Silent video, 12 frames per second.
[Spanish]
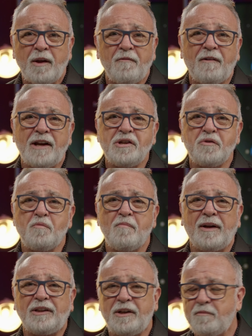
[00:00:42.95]
fallé un
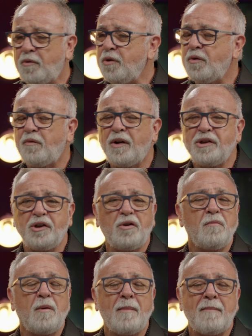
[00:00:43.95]
matrimonio, fallé
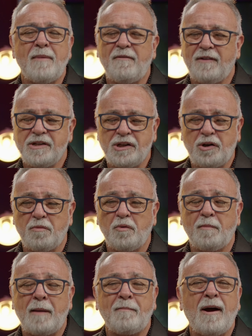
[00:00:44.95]
como mamá, fallé
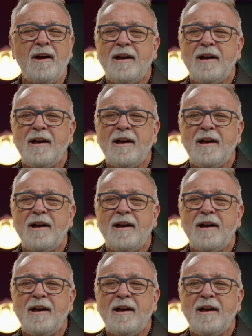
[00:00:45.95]
como papá,